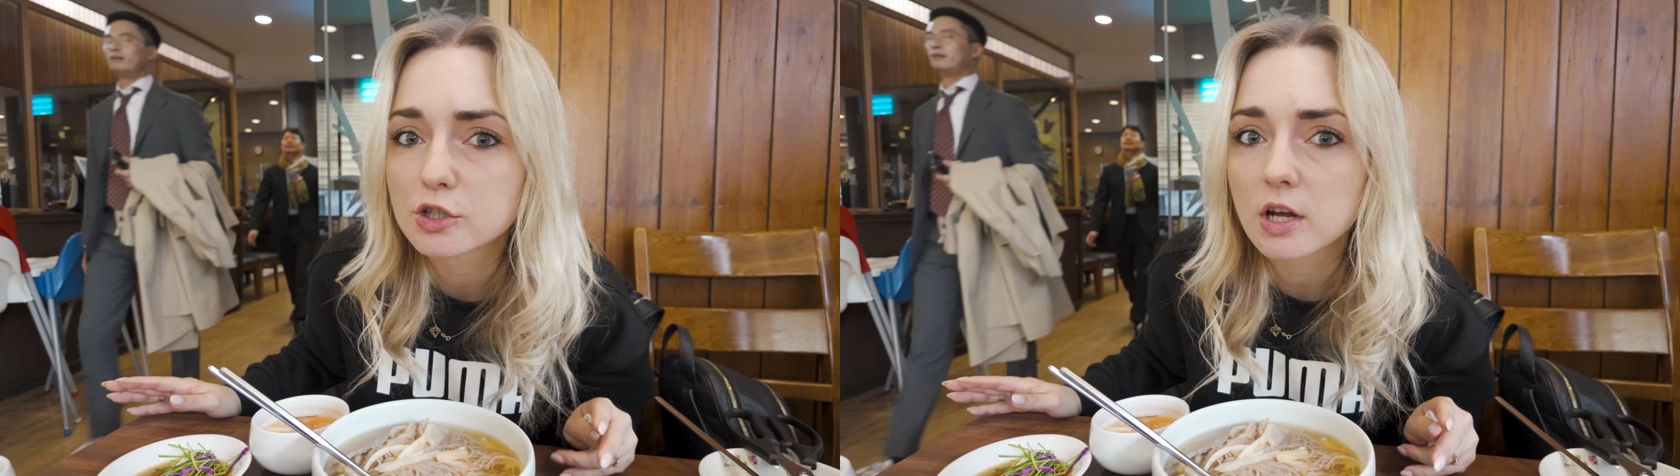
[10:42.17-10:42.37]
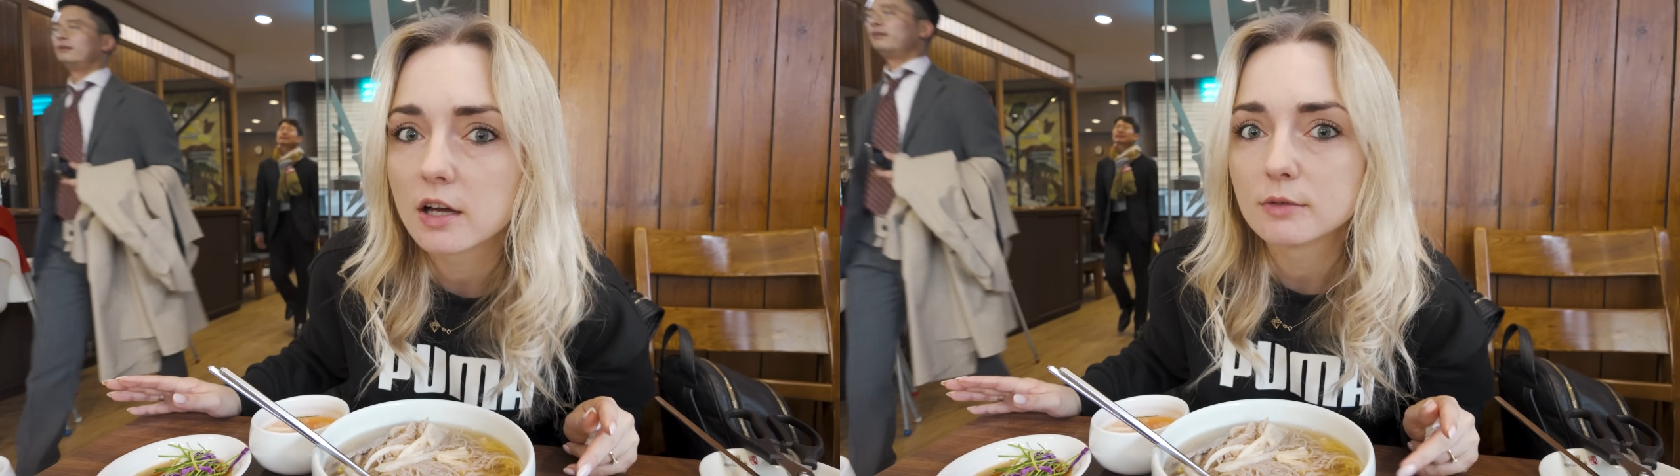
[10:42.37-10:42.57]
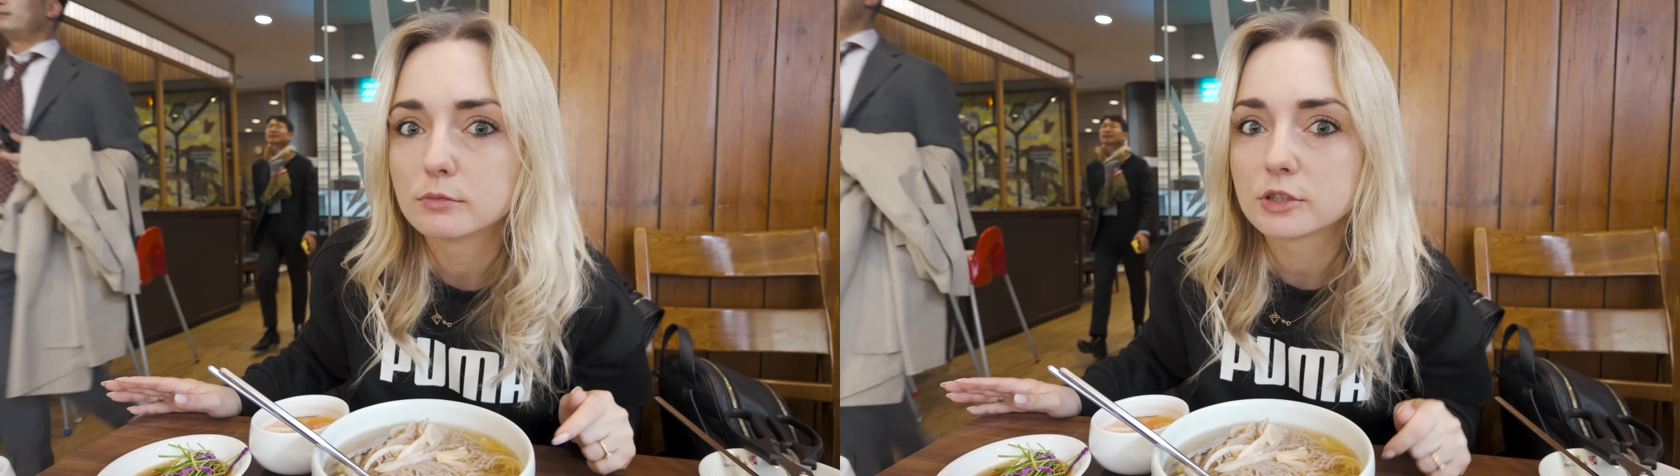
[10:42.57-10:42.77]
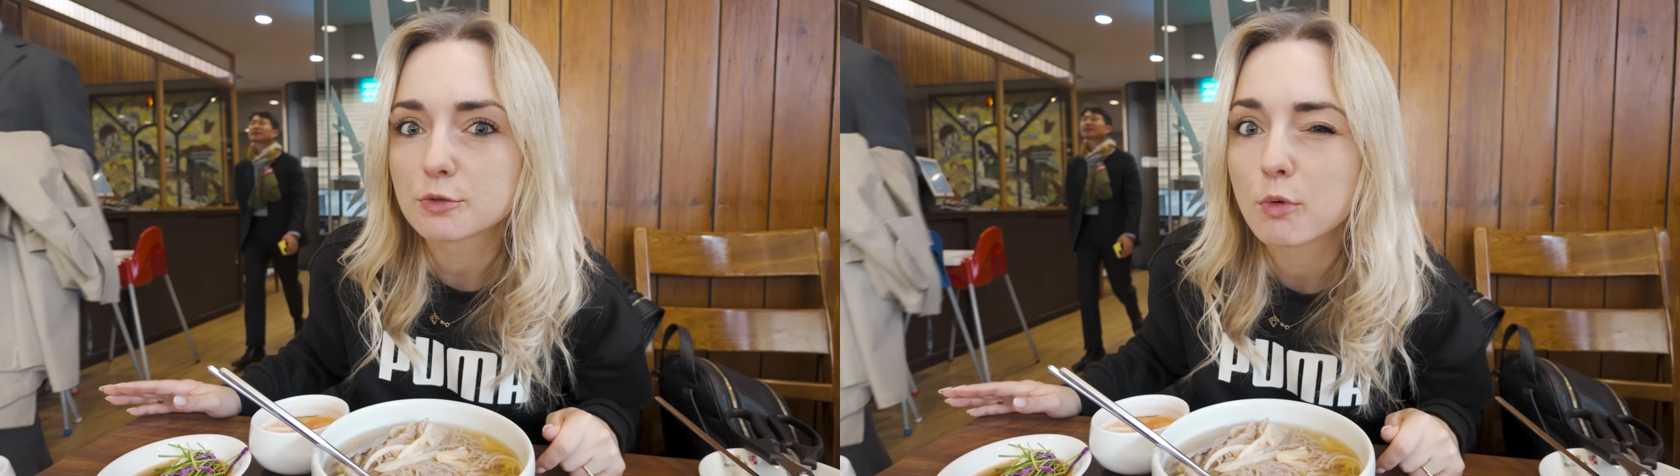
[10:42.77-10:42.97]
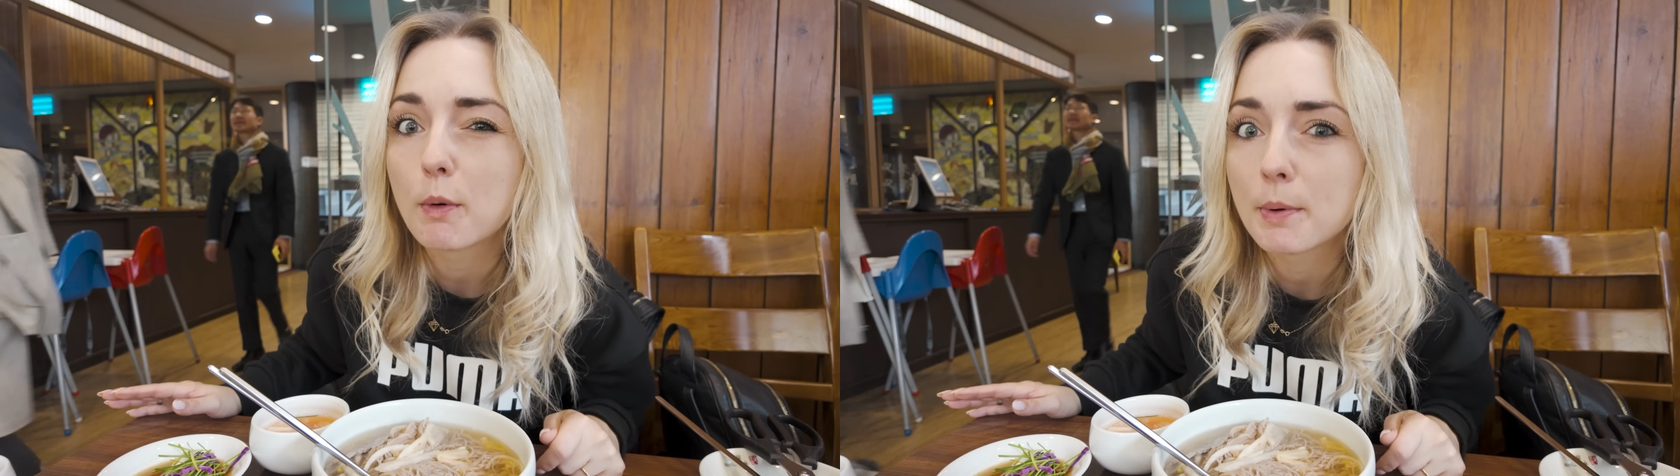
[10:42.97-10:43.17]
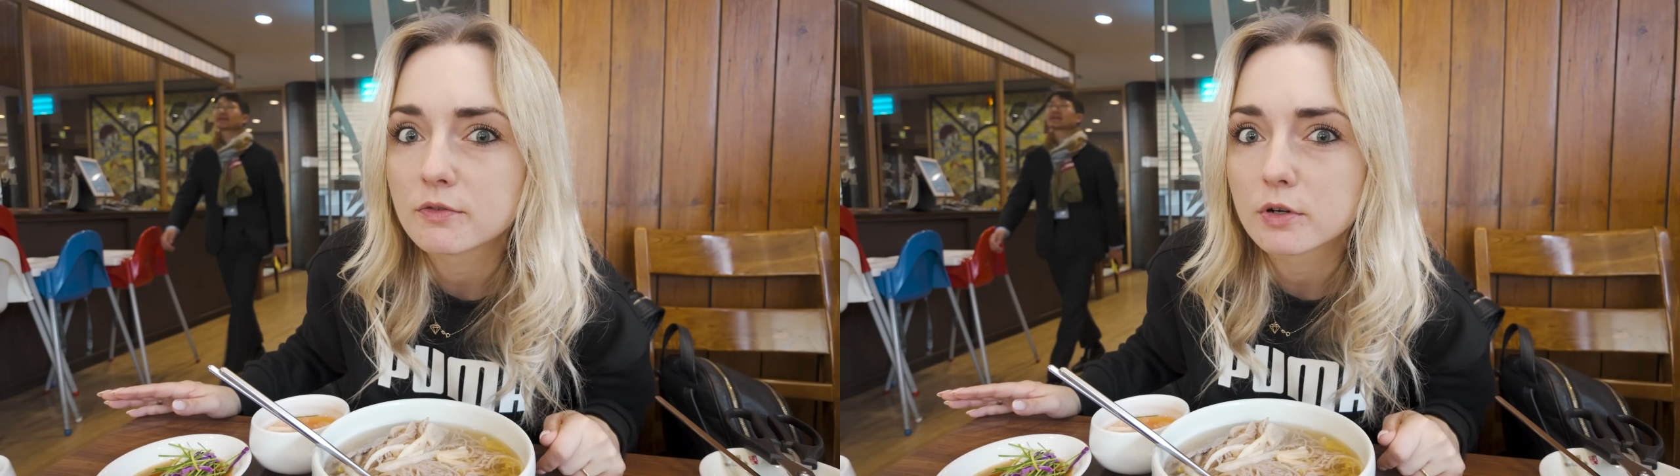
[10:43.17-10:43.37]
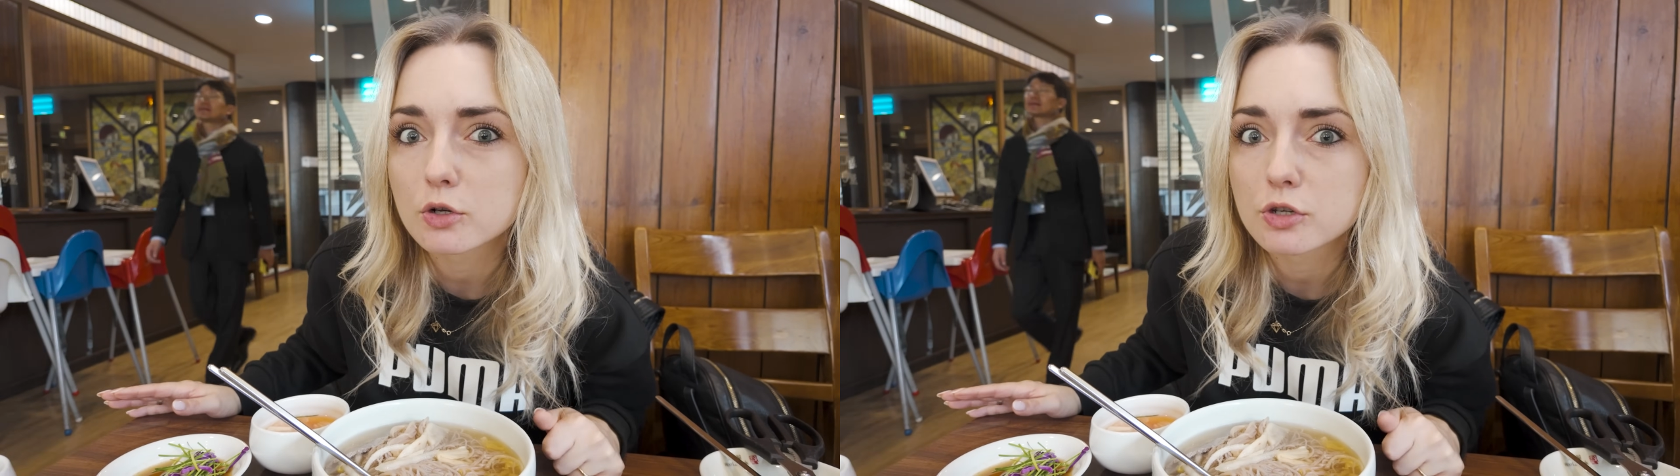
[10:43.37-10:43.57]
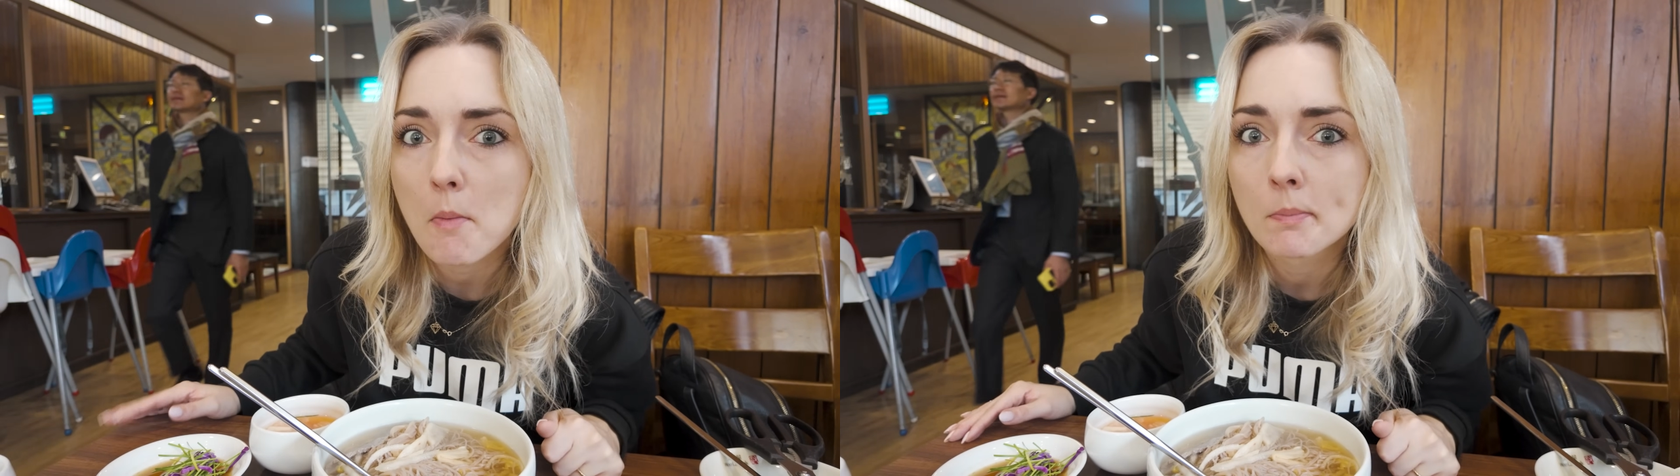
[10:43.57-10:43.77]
że zaraz mu popeć wyrośnie.